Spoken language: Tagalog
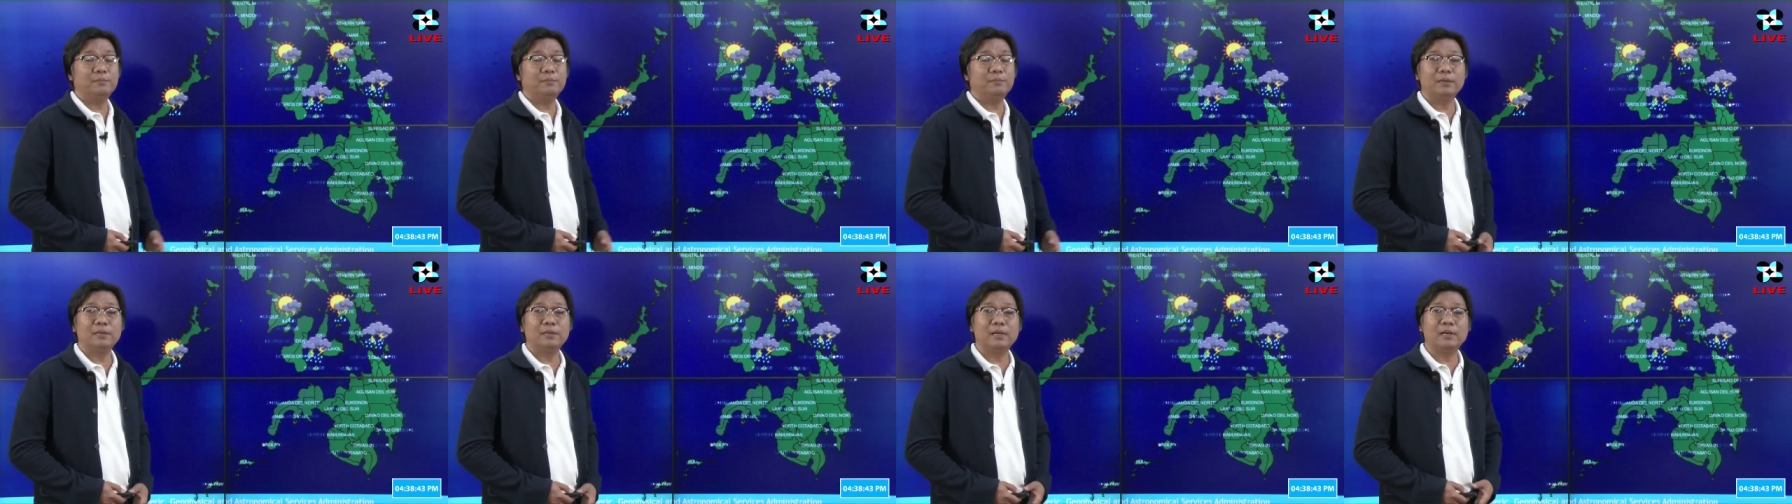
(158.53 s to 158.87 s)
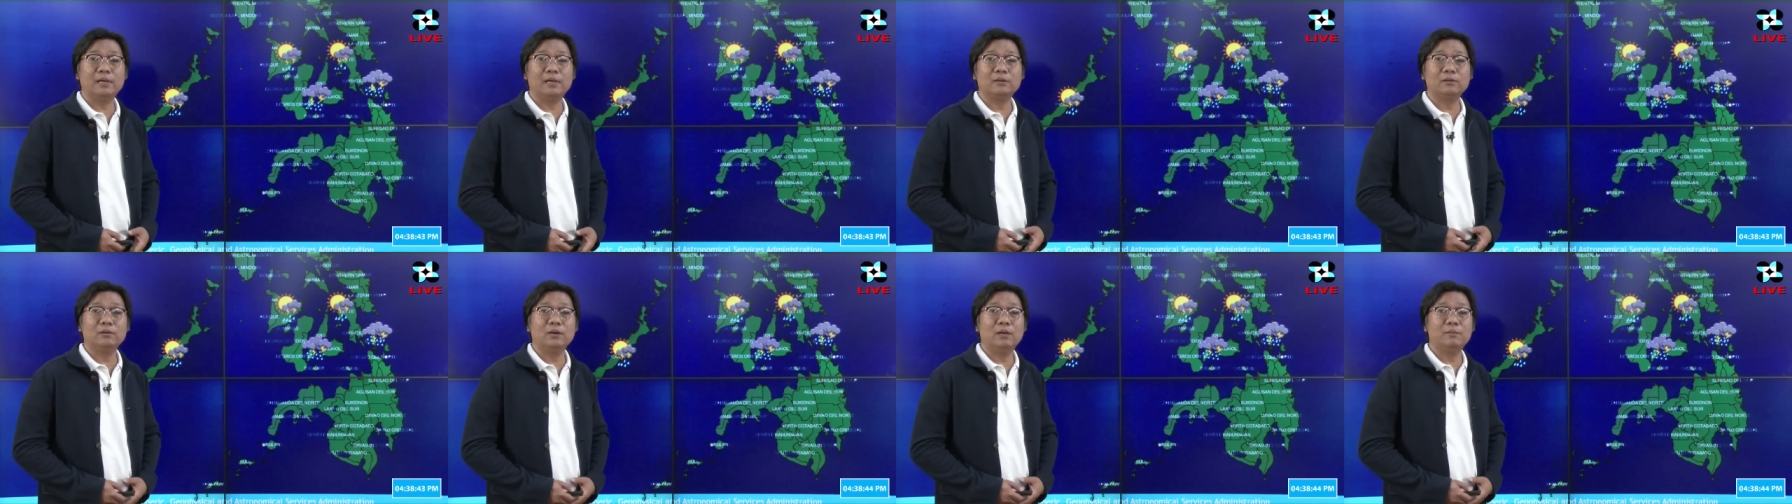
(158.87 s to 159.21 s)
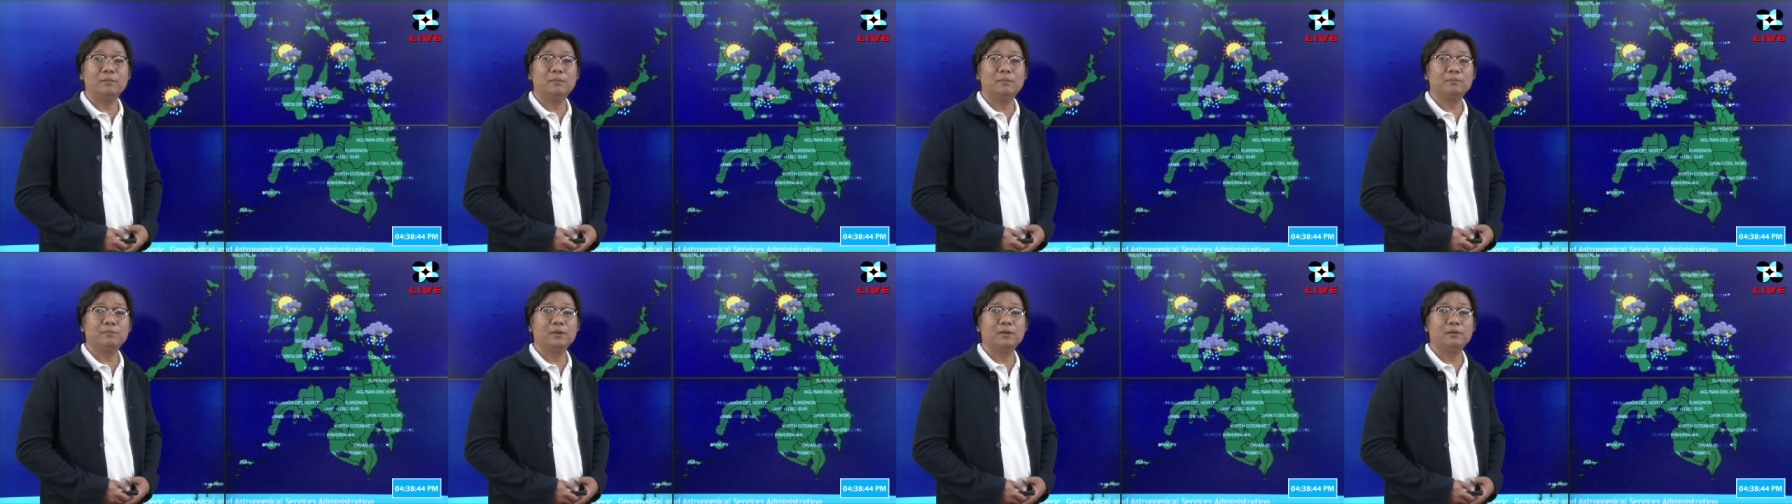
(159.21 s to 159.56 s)
ay magkakaroon
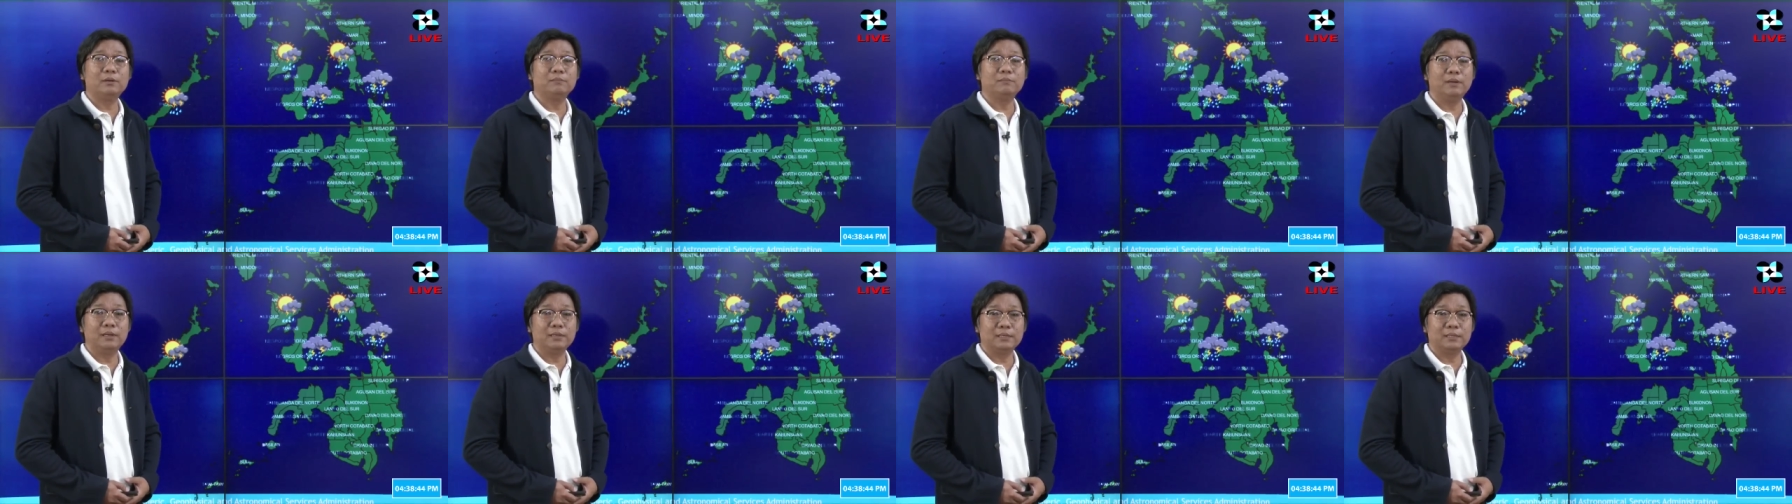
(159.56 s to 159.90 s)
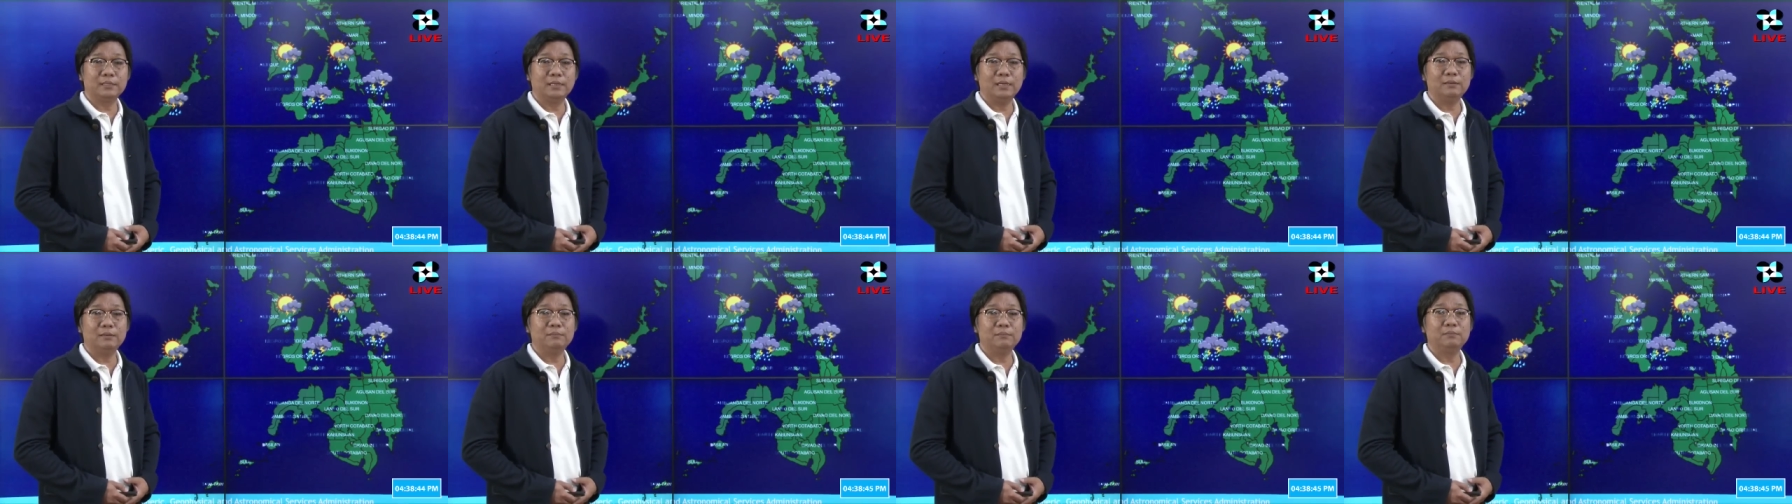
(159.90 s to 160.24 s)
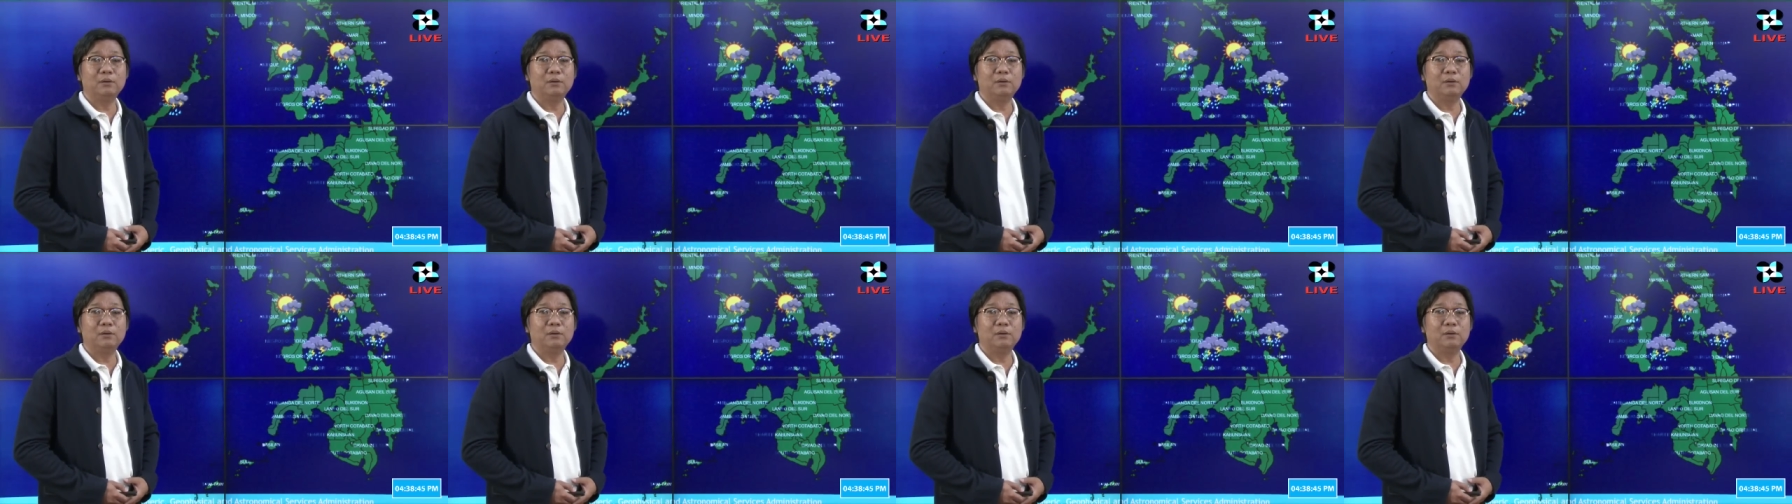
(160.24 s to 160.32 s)
lamang po ng bahagyang